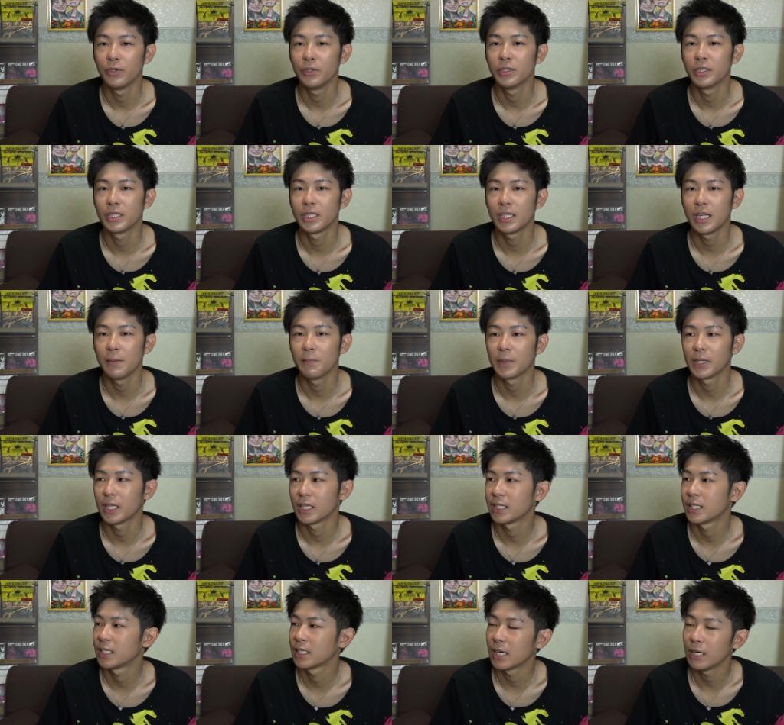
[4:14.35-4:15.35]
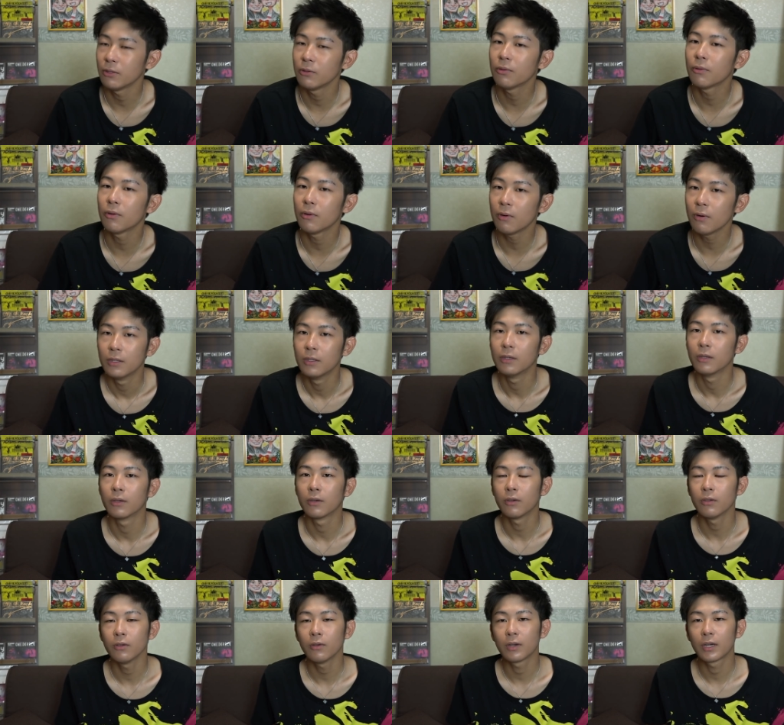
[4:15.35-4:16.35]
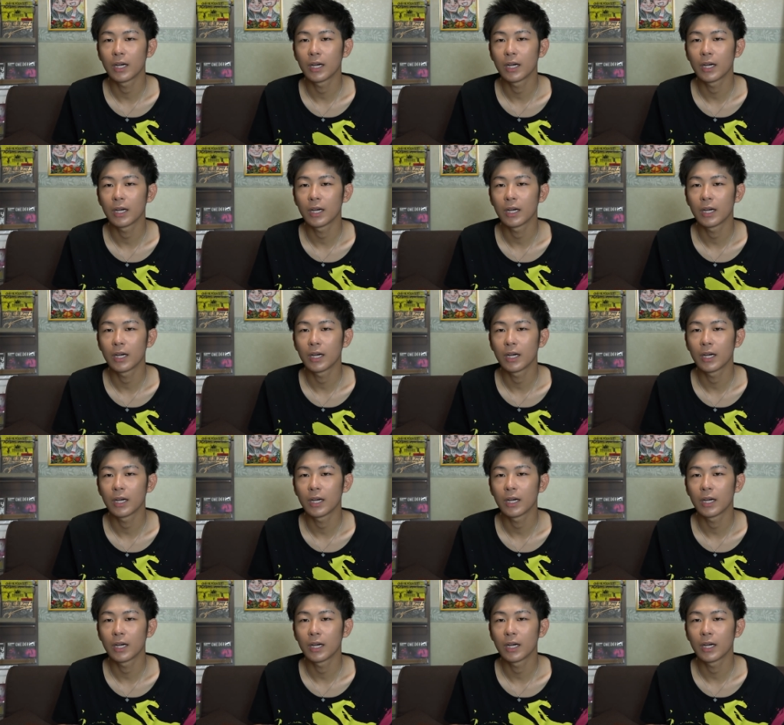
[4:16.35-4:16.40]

入してまた違うところうんこの